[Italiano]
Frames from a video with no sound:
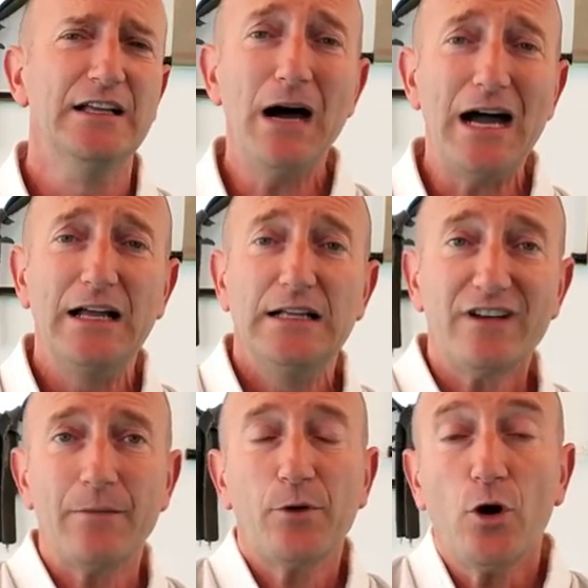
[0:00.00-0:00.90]
ma
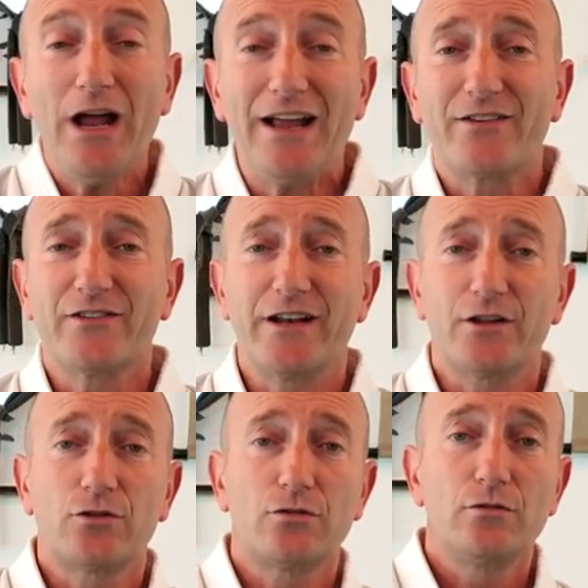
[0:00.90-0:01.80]
dovrebbero
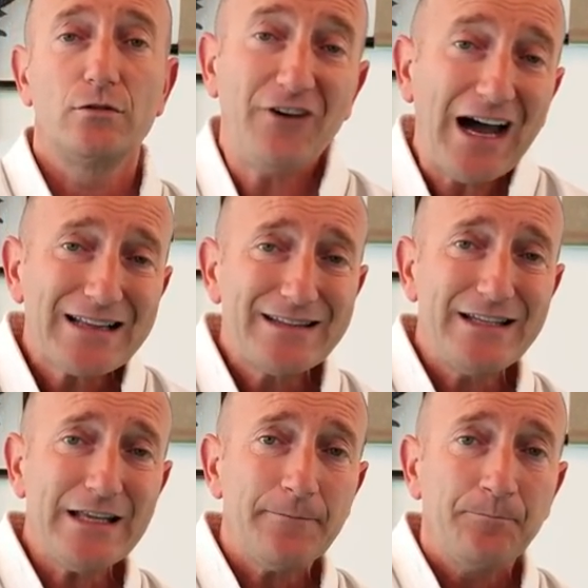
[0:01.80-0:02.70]
essere
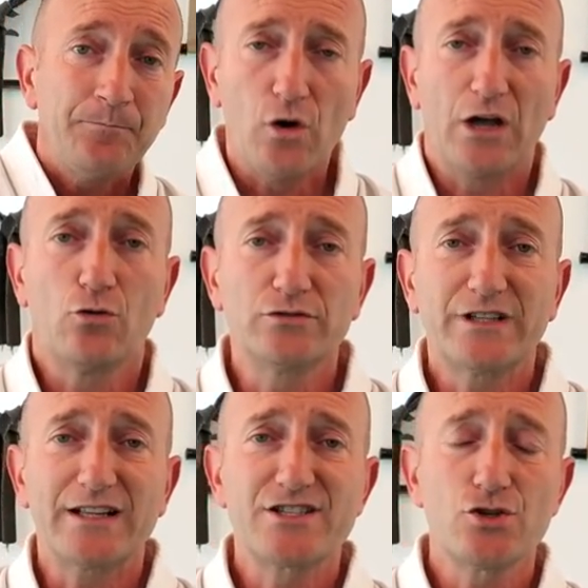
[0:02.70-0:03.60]
fatti con la
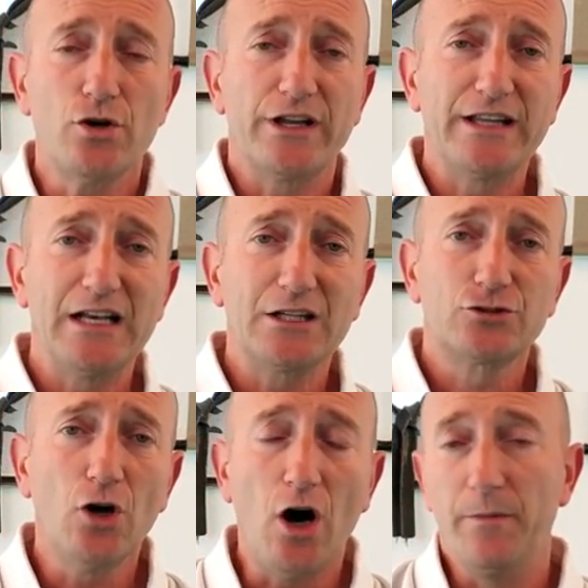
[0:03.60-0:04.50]
contrazione
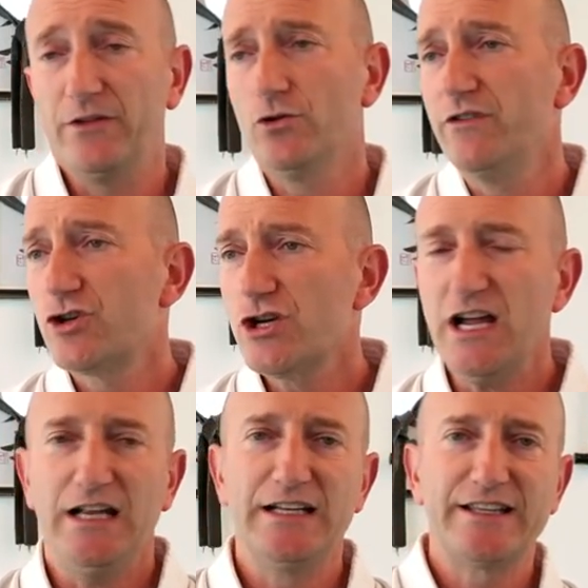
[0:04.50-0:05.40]
dell'addome dove
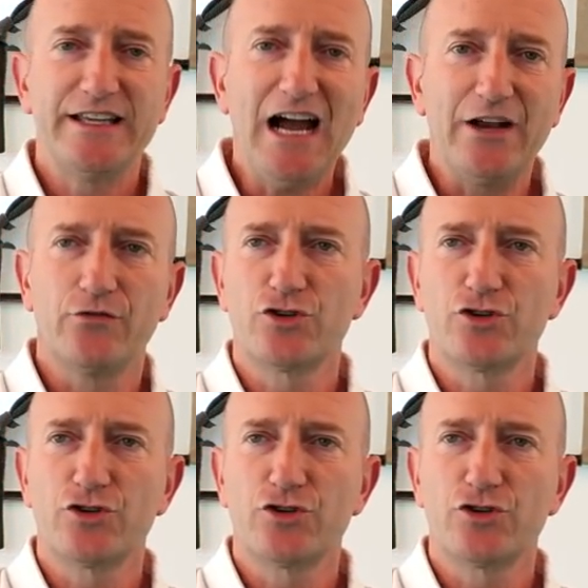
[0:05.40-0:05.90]
c'è il chiaio,